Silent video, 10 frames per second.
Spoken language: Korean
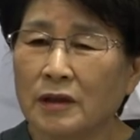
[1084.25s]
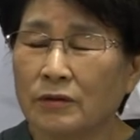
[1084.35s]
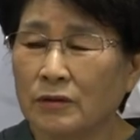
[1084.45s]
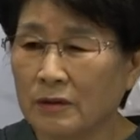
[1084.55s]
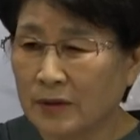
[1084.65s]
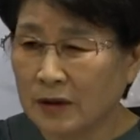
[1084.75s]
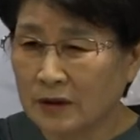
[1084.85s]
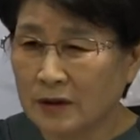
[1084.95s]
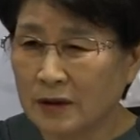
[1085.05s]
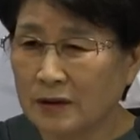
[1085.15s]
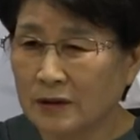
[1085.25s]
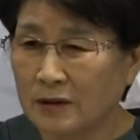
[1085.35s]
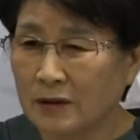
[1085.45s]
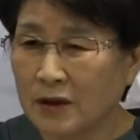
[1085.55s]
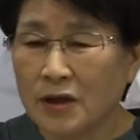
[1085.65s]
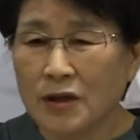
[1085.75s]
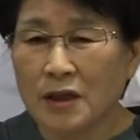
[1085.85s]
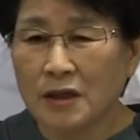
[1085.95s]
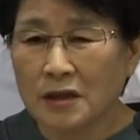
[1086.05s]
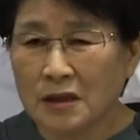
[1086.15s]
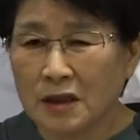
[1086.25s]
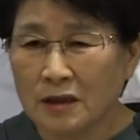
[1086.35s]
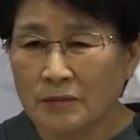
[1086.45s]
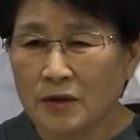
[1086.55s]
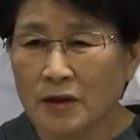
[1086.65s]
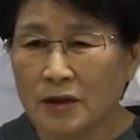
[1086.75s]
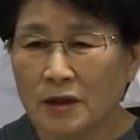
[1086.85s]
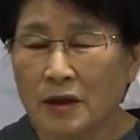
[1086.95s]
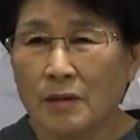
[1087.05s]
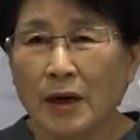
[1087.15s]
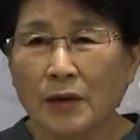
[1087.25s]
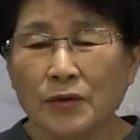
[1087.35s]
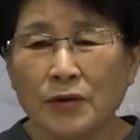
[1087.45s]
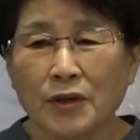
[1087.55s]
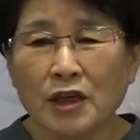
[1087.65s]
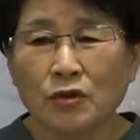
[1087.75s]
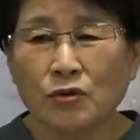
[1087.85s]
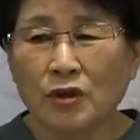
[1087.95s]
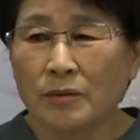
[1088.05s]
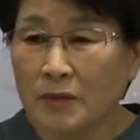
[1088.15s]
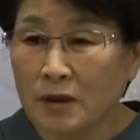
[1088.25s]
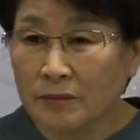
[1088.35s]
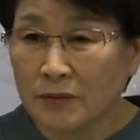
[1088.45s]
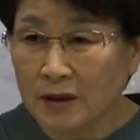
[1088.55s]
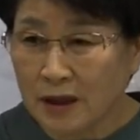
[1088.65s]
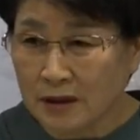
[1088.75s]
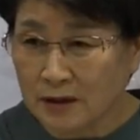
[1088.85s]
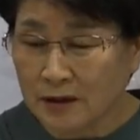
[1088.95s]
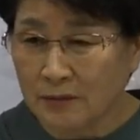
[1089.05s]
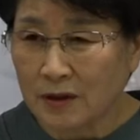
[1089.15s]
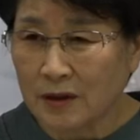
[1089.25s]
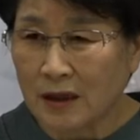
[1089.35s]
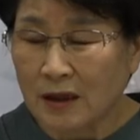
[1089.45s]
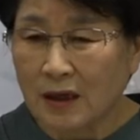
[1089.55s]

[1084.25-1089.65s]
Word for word: 인도를 받는 자지요. 이런 사람들이 바로 예수의 믿음을 가진 자입니다.